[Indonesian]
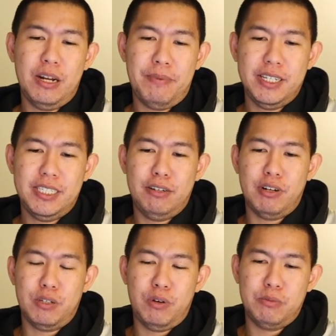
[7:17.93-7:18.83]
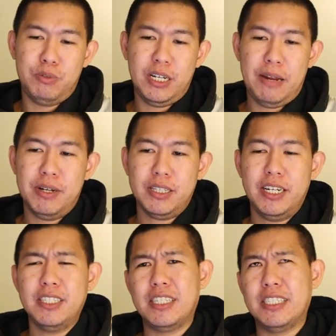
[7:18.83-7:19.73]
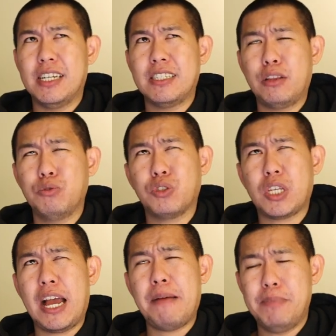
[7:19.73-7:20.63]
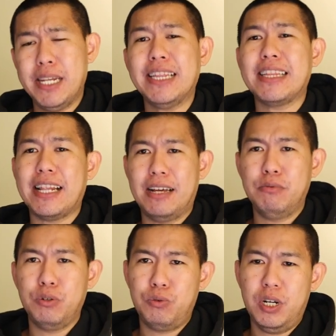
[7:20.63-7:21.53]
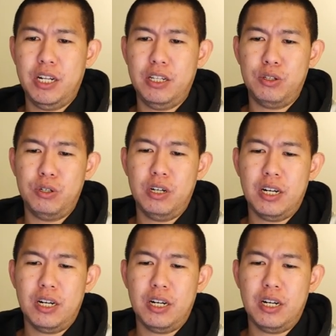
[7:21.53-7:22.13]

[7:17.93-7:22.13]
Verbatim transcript: gue daripada si Russell Westbrook yang nembak tadi sisa satu setengah menitan lah menurut gue dan itu